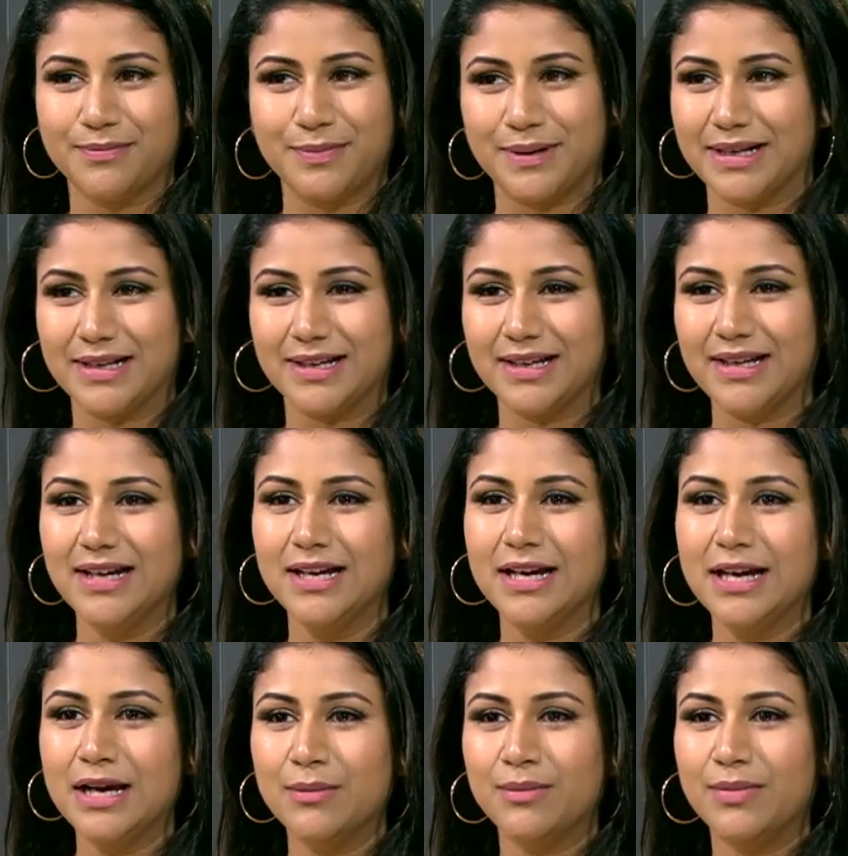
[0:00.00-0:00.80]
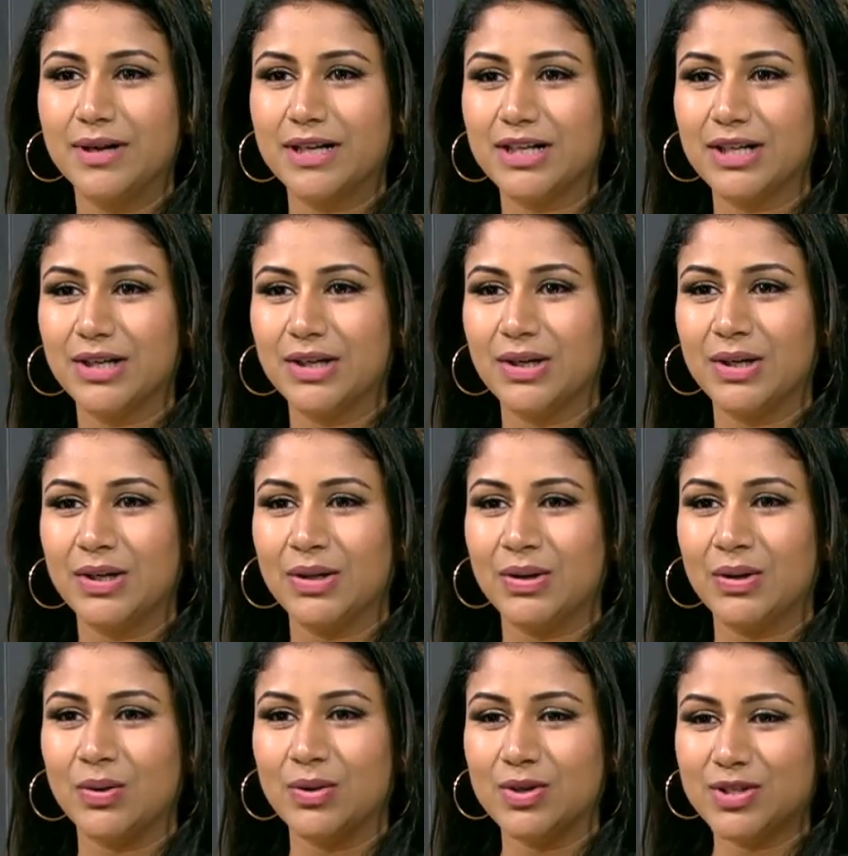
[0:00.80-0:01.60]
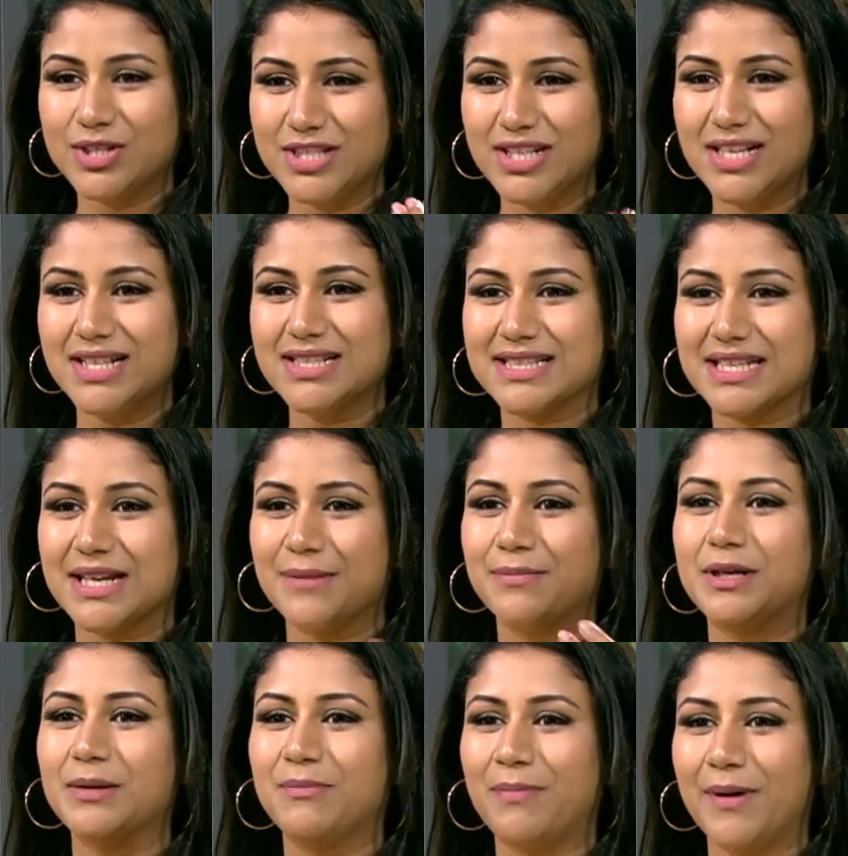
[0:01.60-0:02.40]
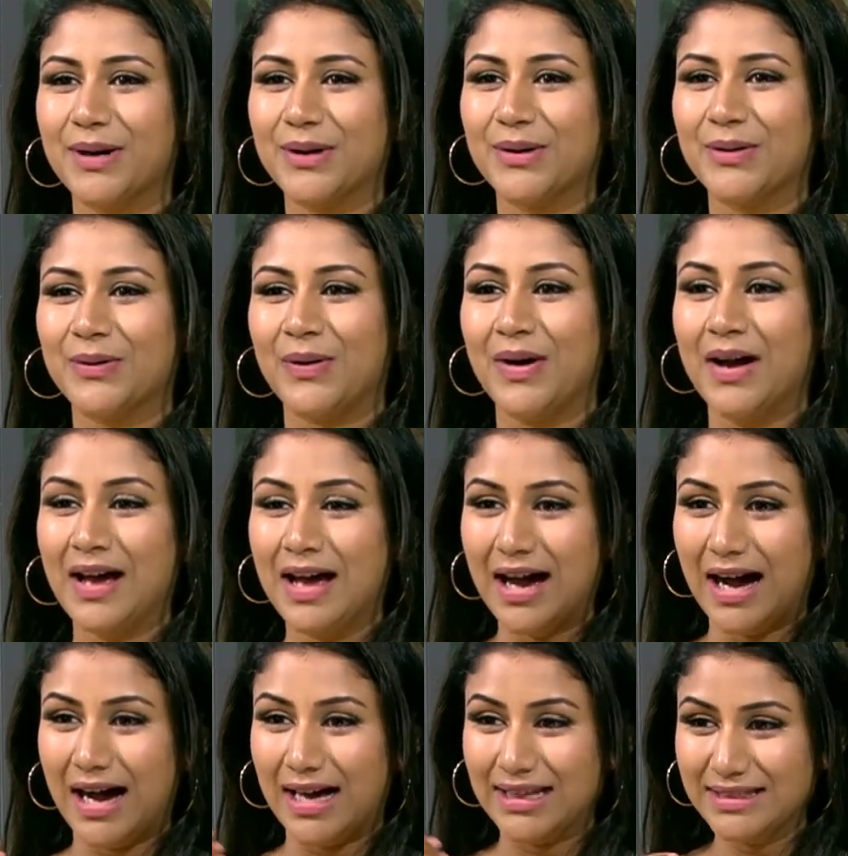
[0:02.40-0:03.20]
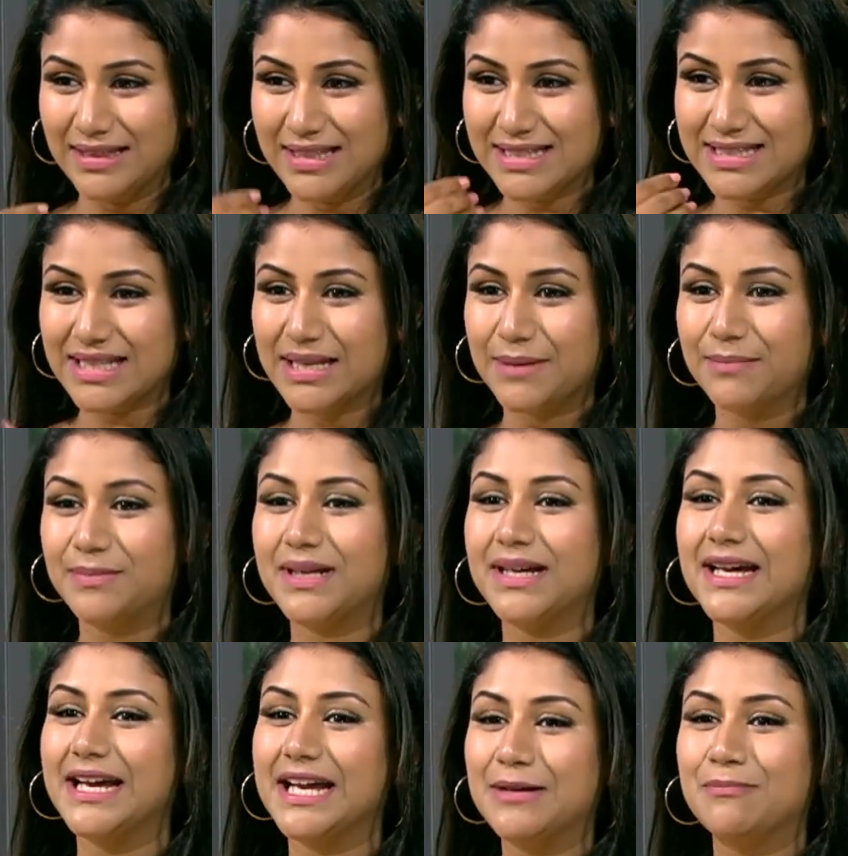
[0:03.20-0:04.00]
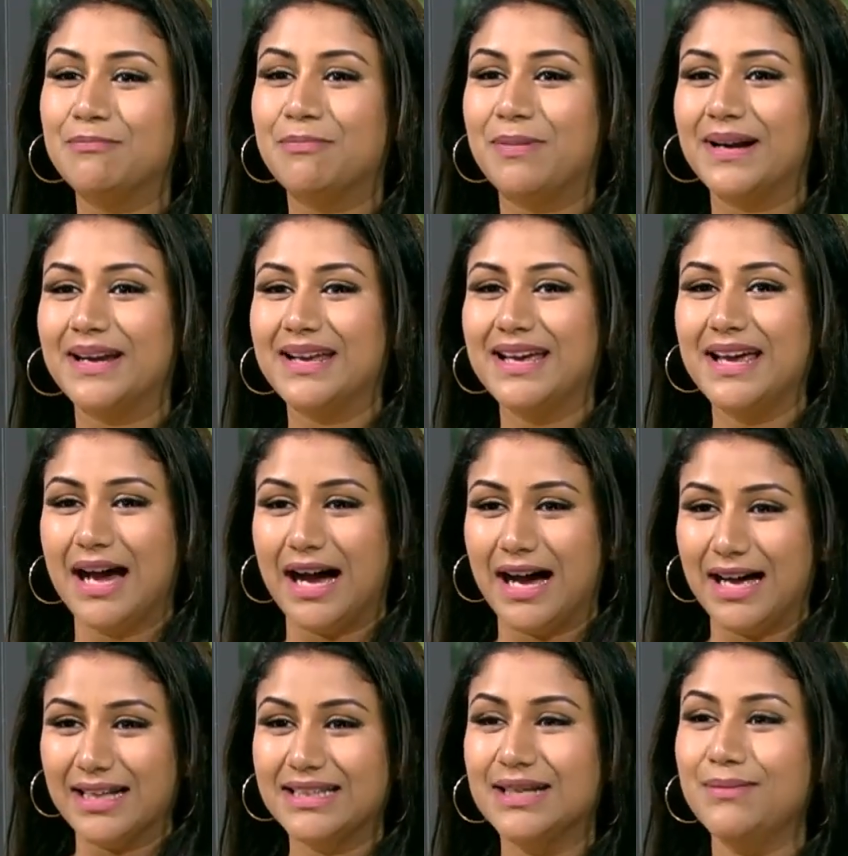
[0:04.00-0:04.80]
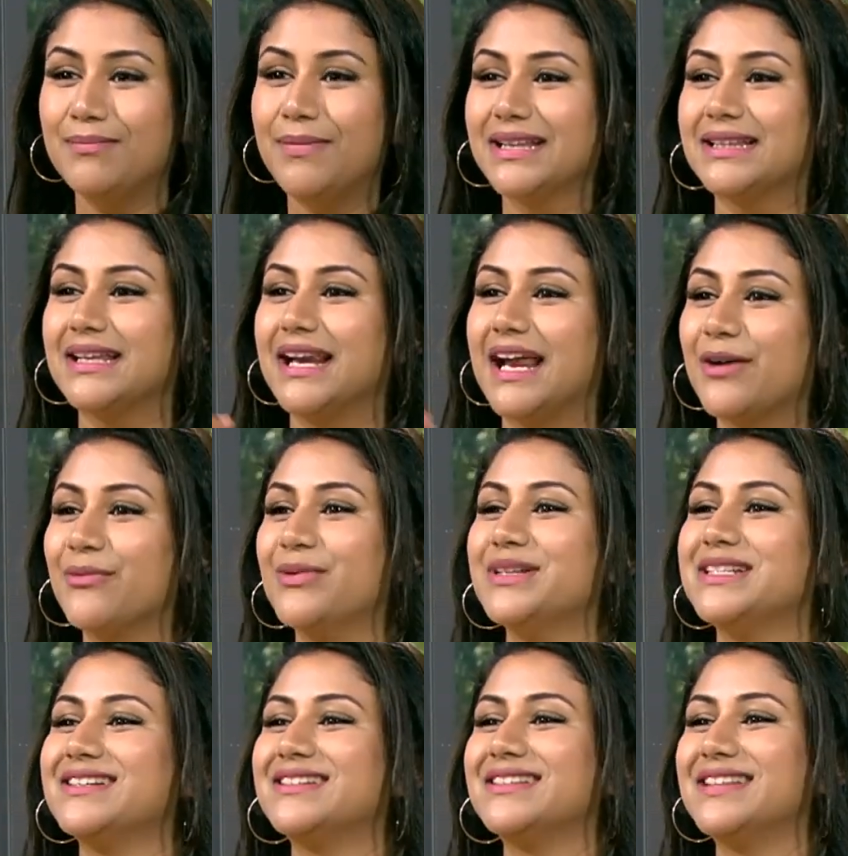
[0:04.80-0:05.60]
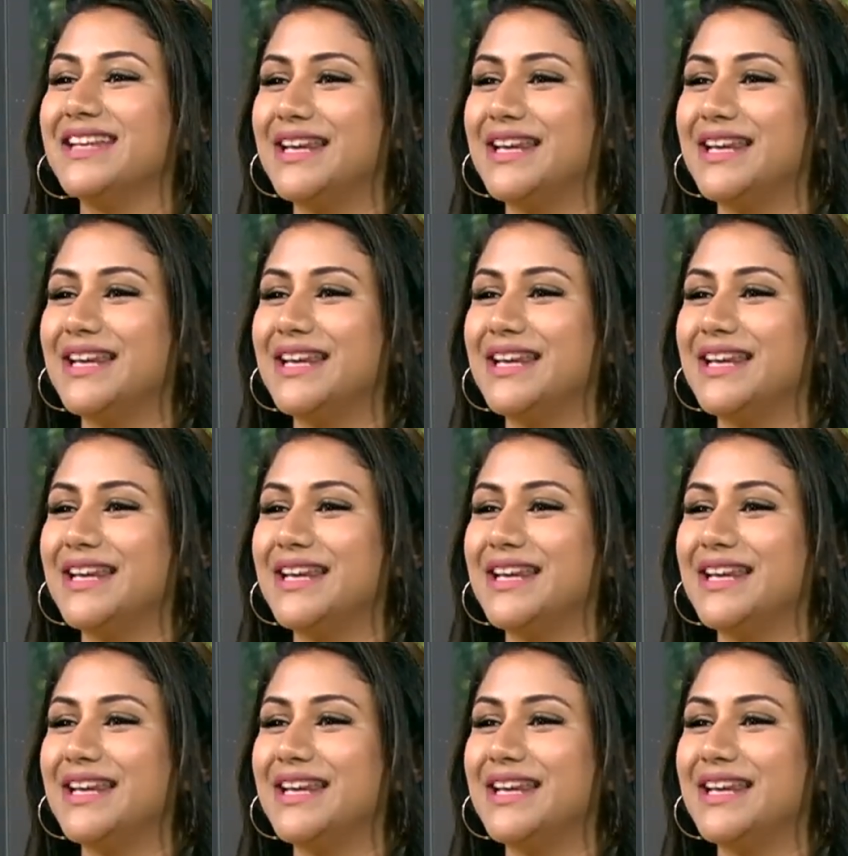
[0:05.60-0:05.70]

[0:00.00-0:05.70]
பண்ணேன் பட் ஒரிஜினல் ஸ்கிரிப்ட் பண்ணணும் அந்த ஸ்கிரிப்டை ஹிட் பண்ணி அதை மற்ற லாங்குவேஜ் எடுத்து